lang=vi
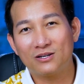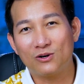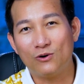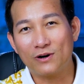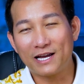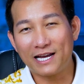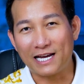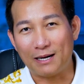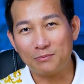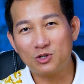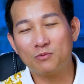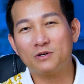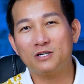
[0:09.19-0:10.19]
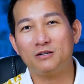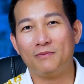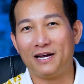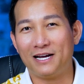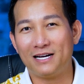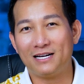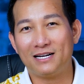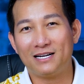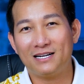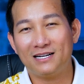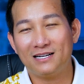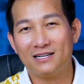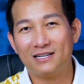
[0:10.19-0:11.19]
của cái cảm xúc người mẹ
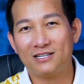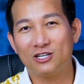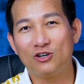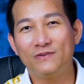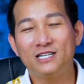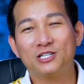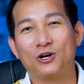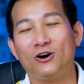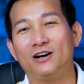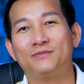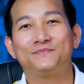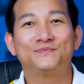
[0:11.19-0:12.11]
đối với đứa con